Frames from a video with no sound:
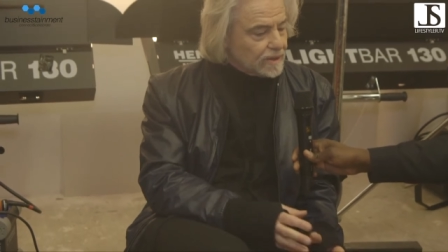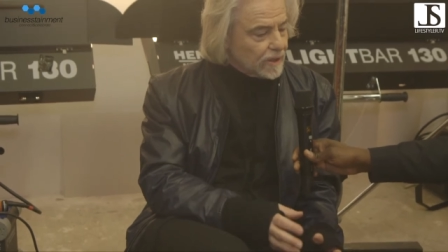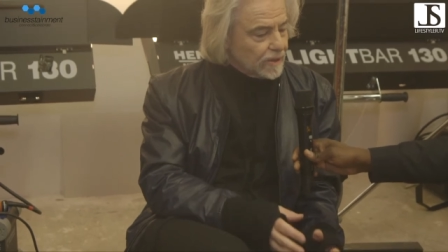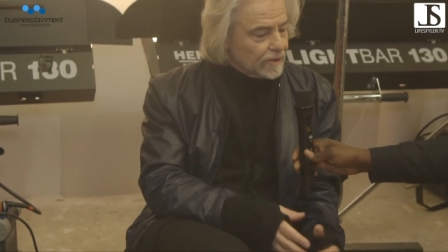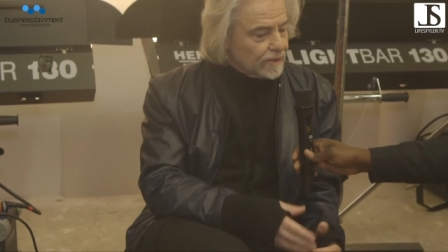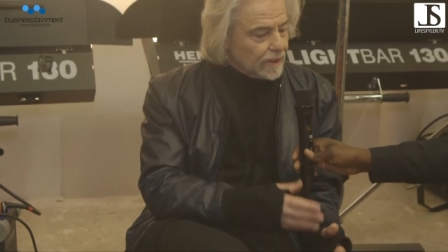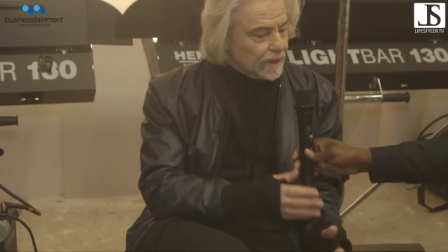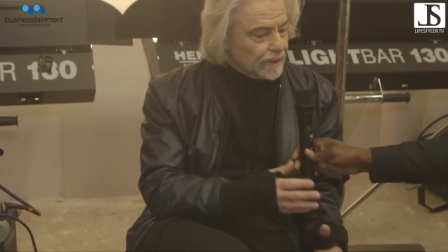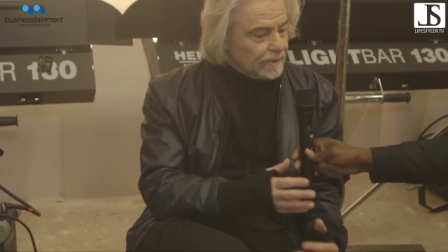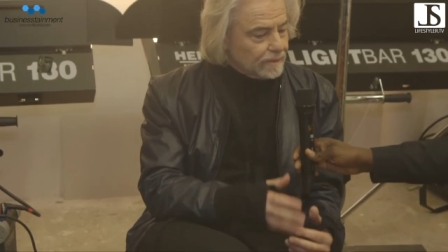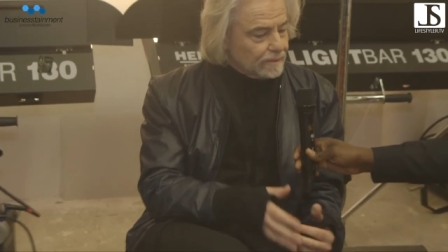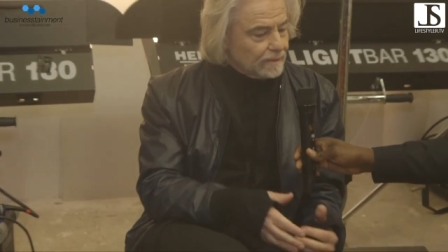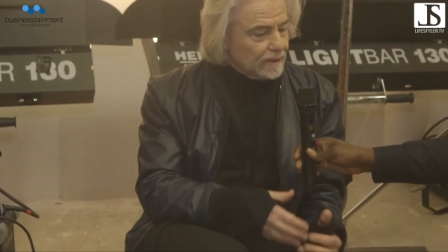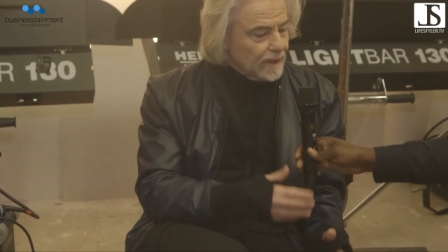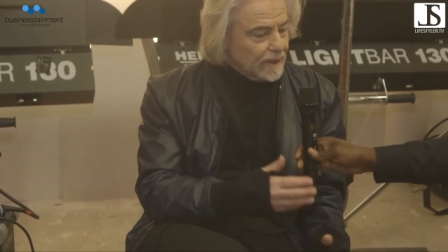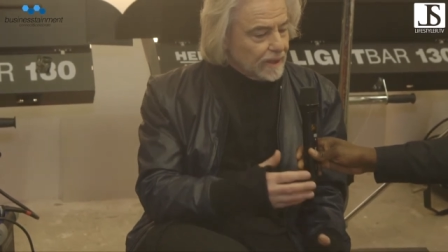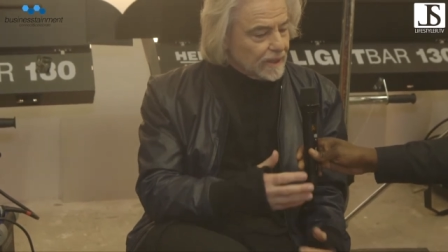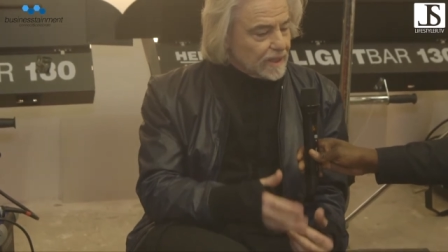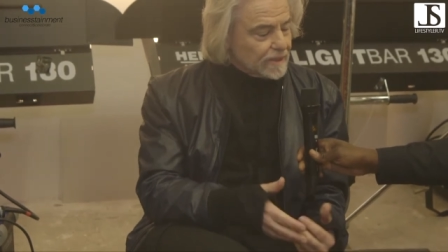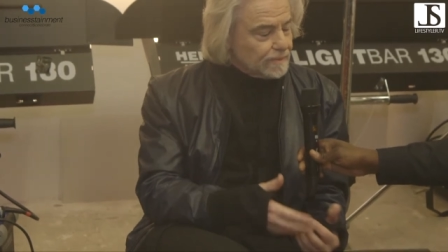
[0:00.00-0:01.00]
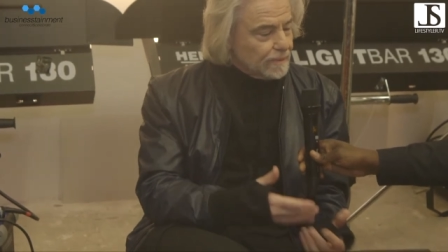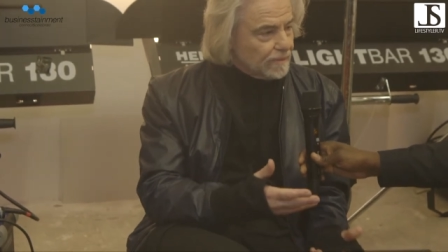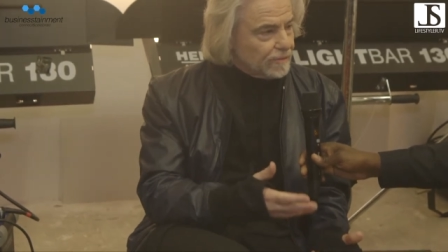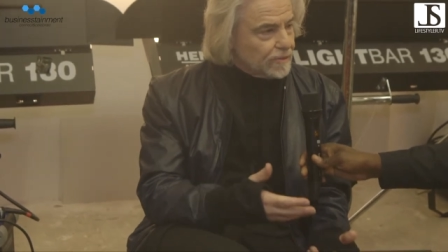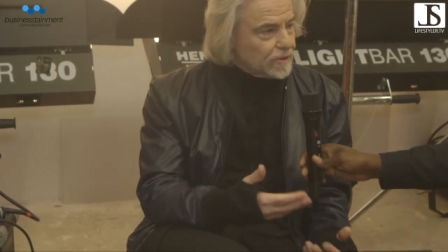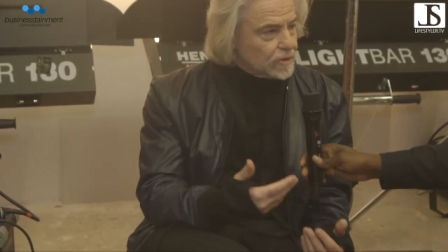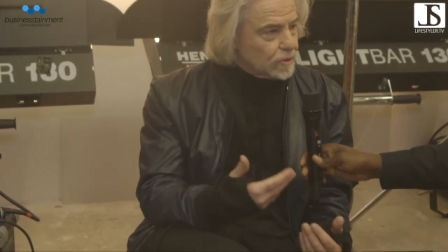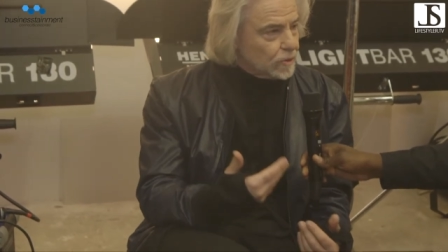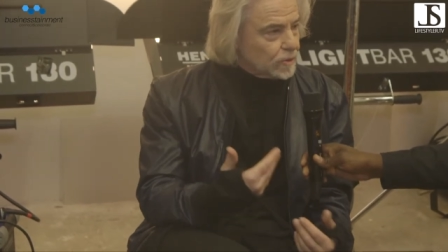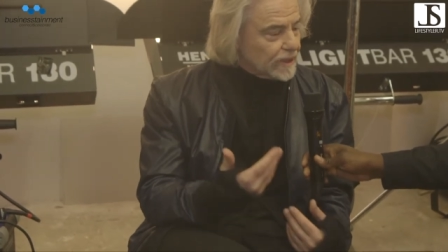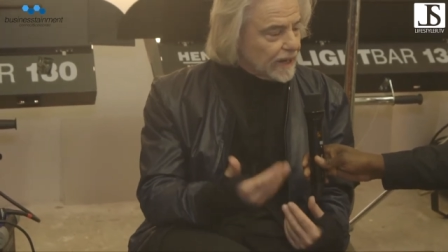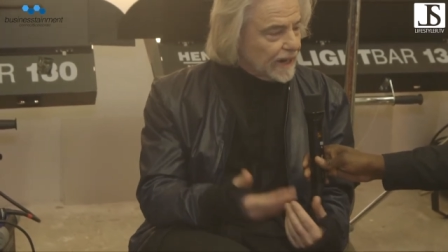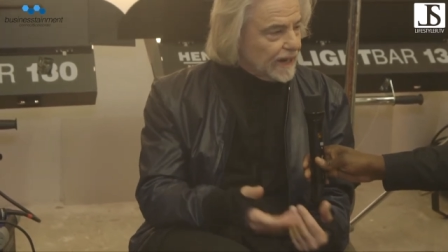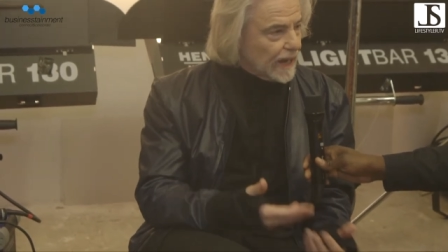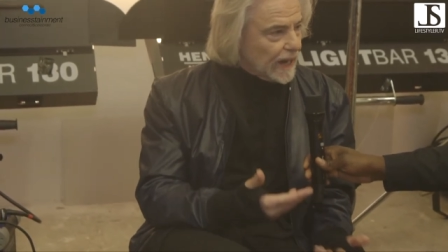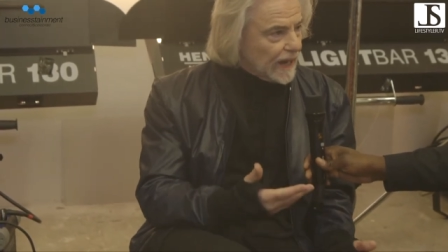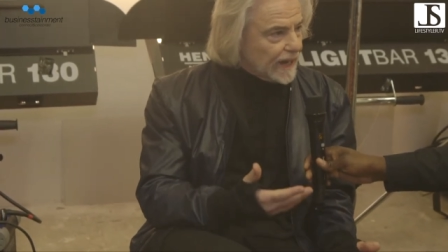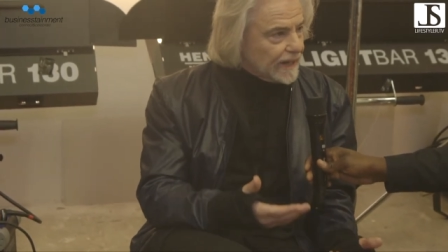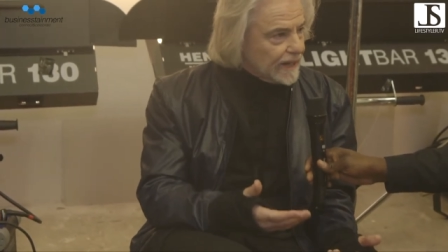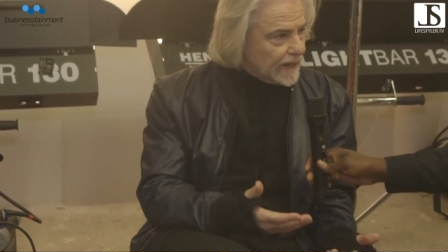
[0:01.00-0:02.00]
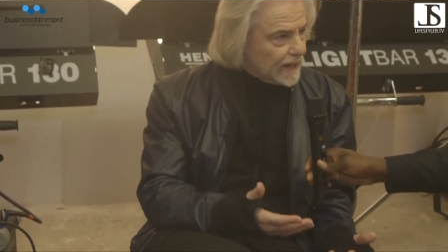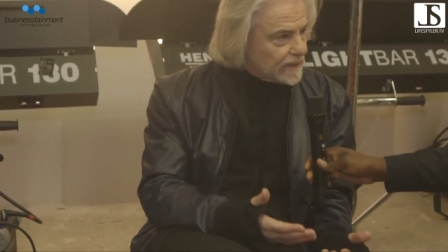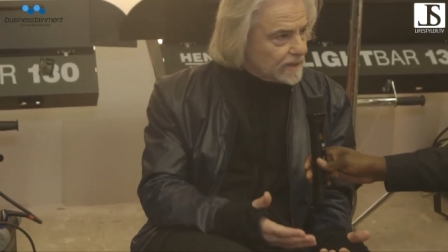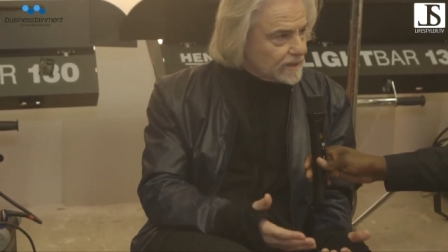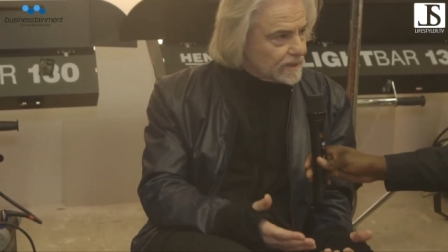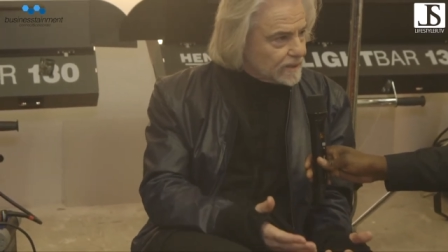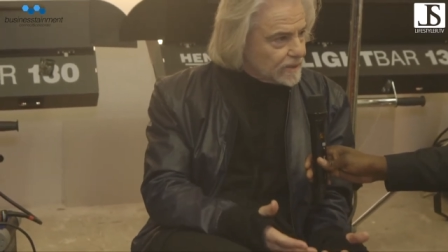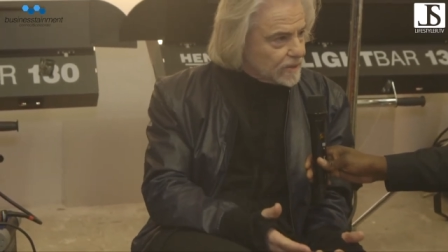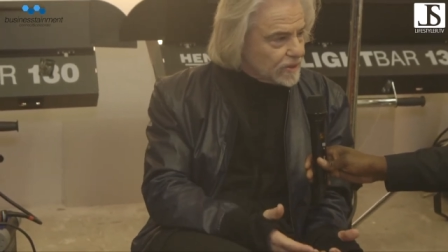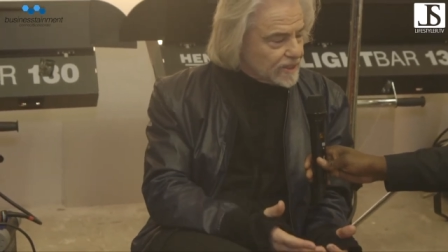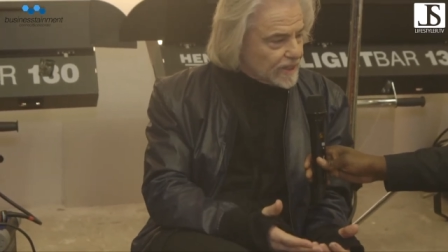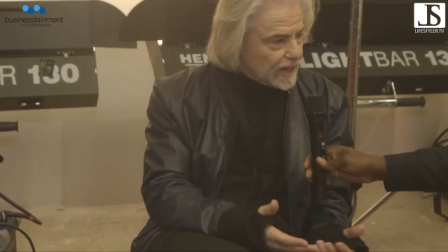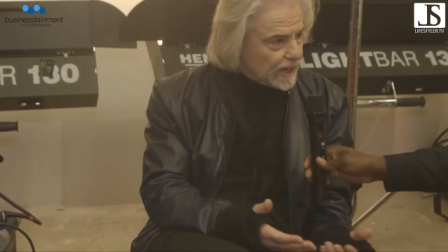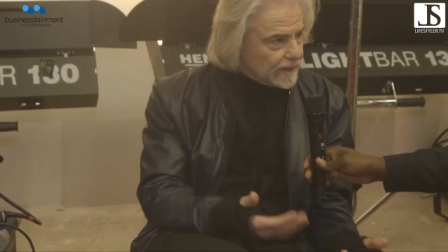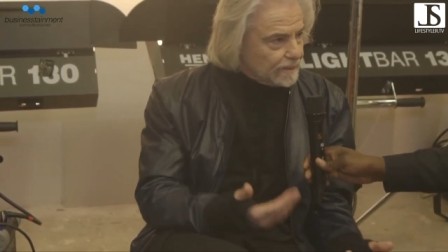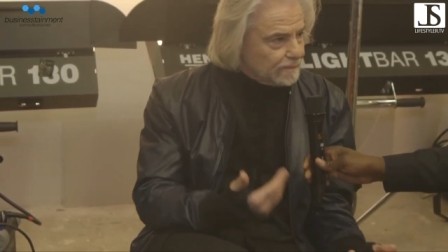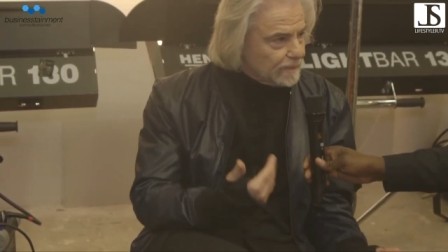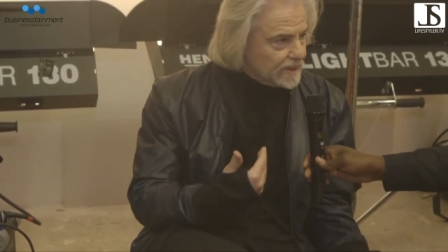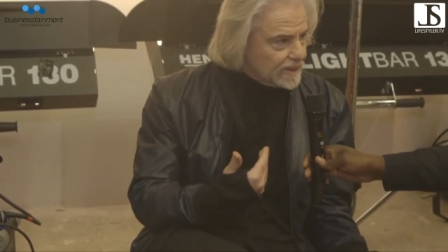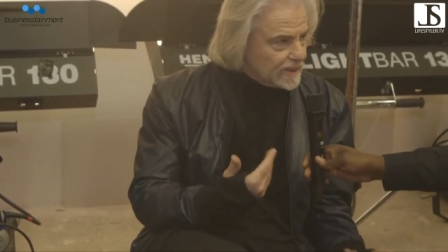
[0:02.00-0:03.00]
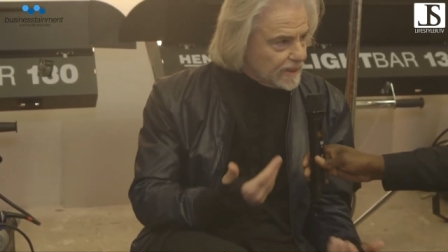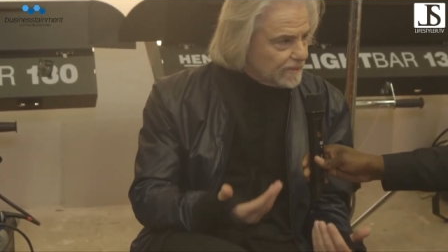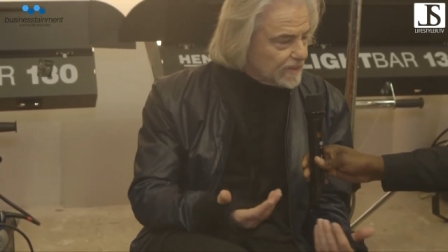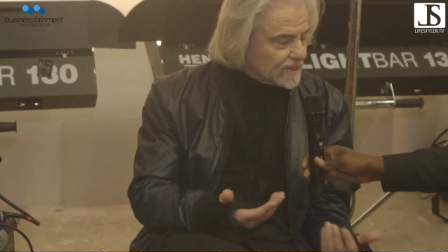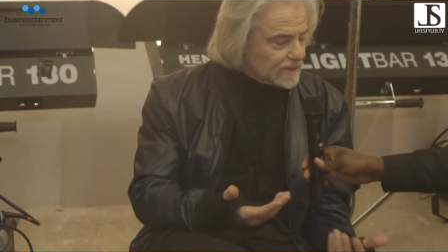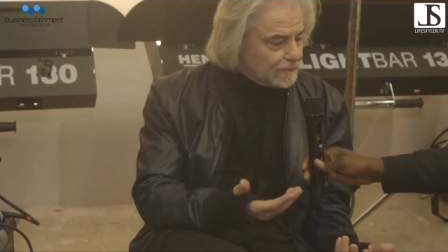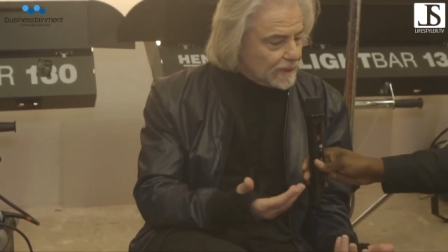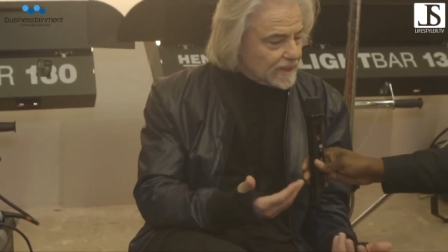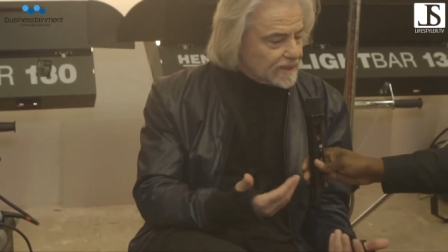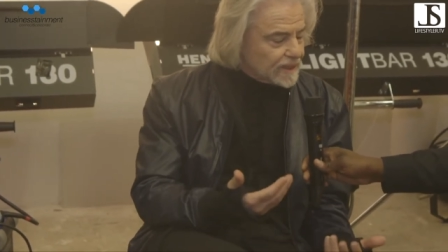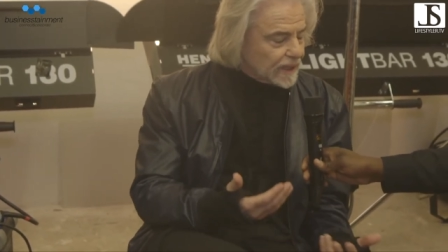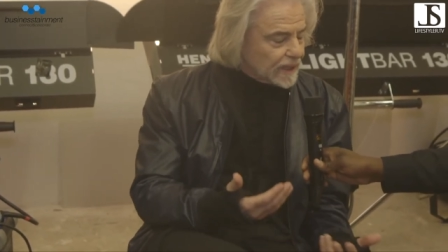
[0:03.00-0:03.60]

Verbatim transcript: sondern dass man versucht, eine Einheit zu sein mit dem, was man